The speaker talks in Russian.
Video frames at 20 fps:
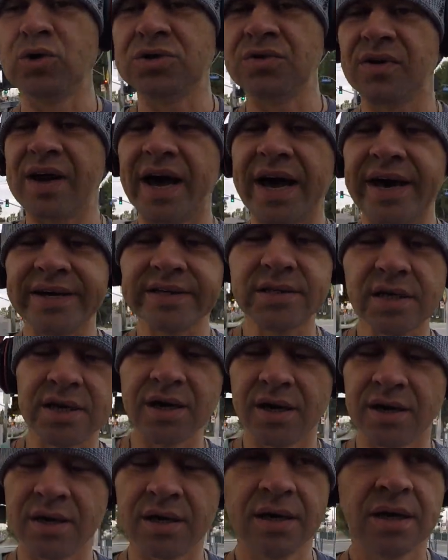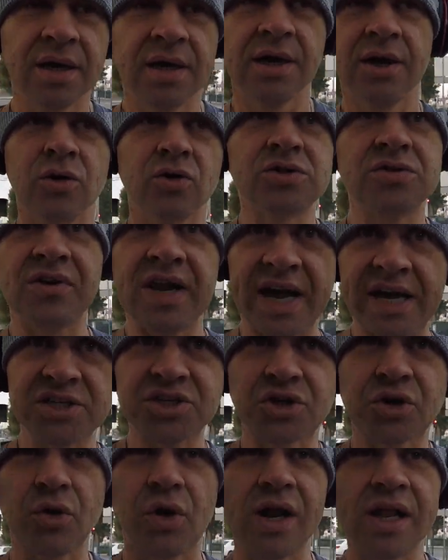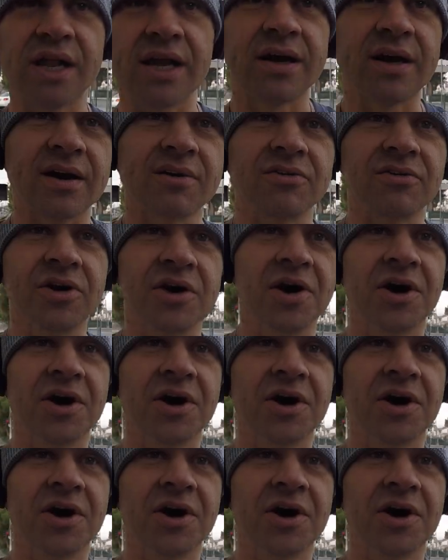удивляет, удивляет школьников.